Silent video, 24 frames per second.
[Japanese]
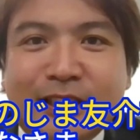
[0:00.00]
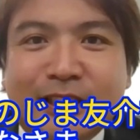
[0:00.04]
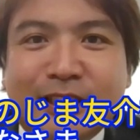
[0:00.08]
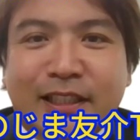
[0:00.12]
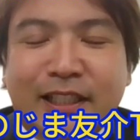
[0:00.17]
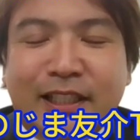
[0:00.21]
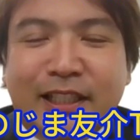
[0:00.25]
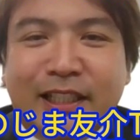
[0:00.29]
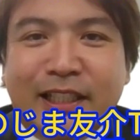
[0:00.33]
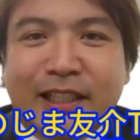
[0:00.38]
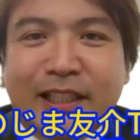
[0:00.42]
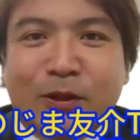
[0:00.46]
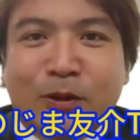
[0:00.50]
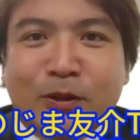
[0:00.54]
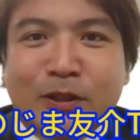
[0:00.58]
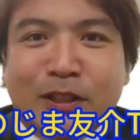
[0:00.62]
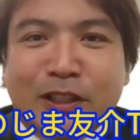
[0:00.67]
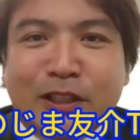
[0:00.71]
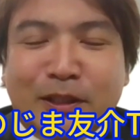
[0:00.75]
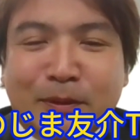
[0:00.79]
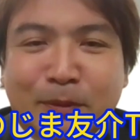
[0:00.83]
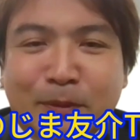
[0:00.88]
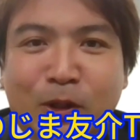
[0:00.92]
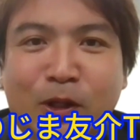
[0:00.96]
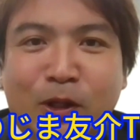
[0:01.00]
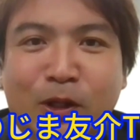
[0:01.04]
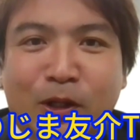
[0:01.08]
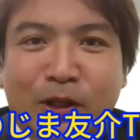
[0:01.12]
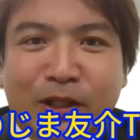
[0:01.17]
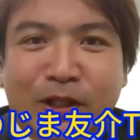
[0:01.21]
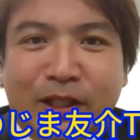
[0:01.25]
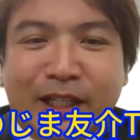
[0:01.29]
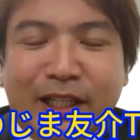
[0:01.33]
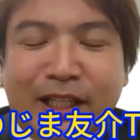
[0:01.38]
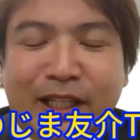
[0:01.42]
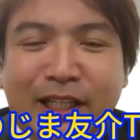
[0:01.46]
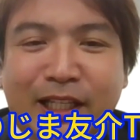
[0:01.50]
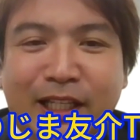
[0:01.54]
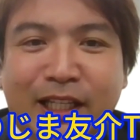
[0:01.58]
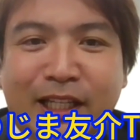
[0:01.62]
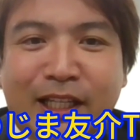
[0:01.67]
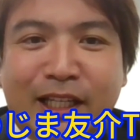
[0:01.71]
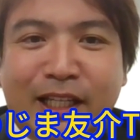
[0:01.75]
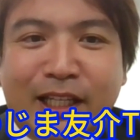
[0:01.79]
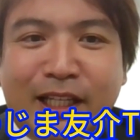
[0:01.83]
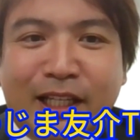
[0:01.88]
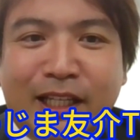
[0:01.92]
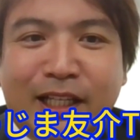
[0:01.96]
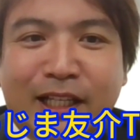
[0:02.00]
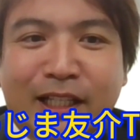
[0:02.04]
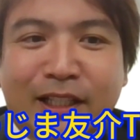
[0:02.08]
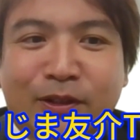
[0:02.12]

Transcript: えー、本日も、えー、